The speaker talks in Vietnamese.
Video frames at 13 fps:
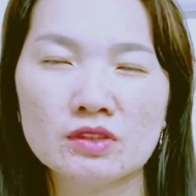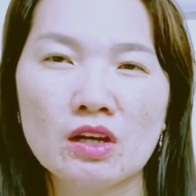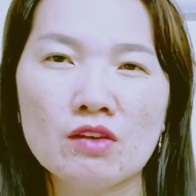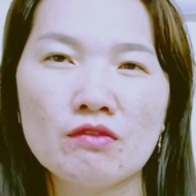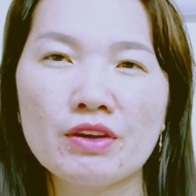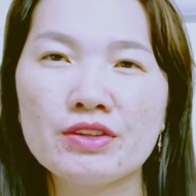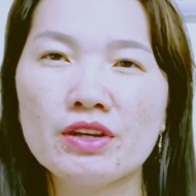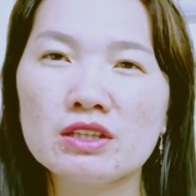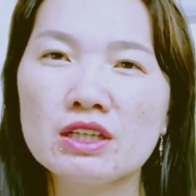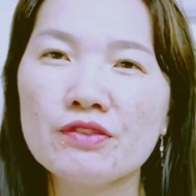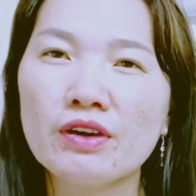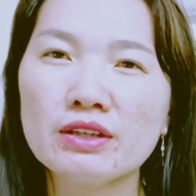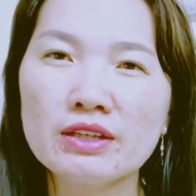và những
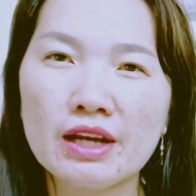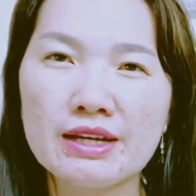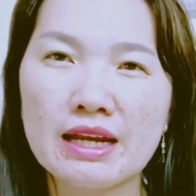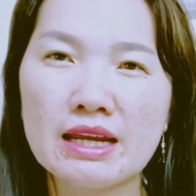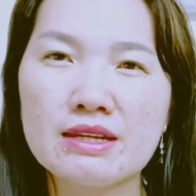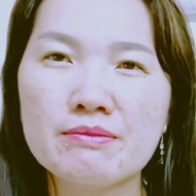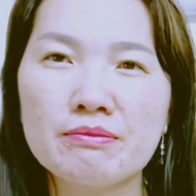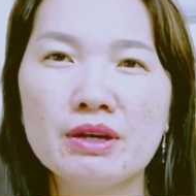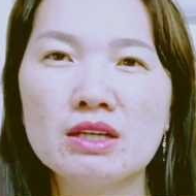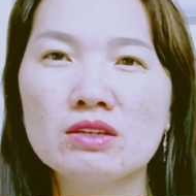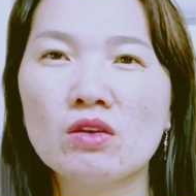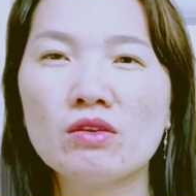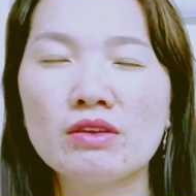cái vấn đề này
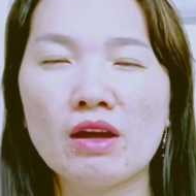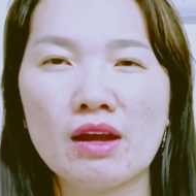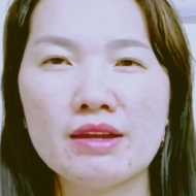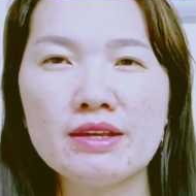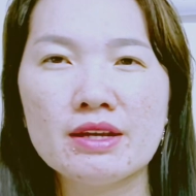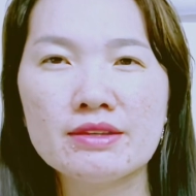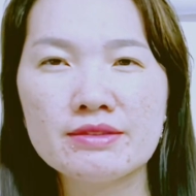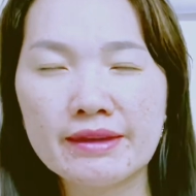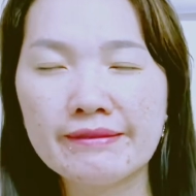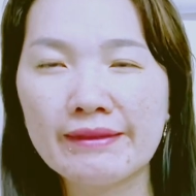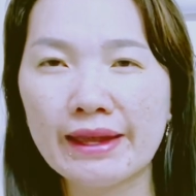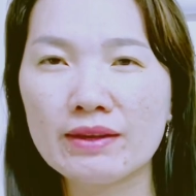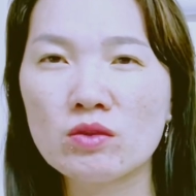mình có thể
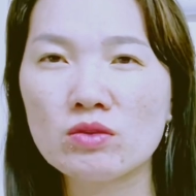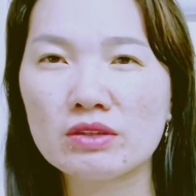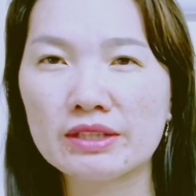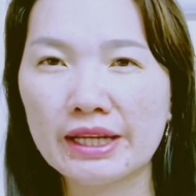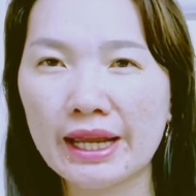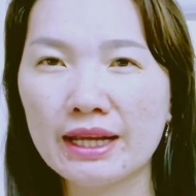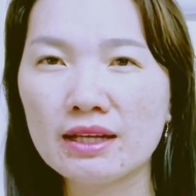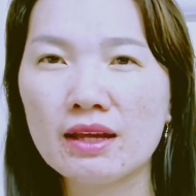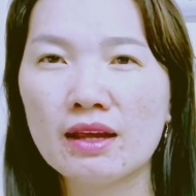nhìn thấy của người khác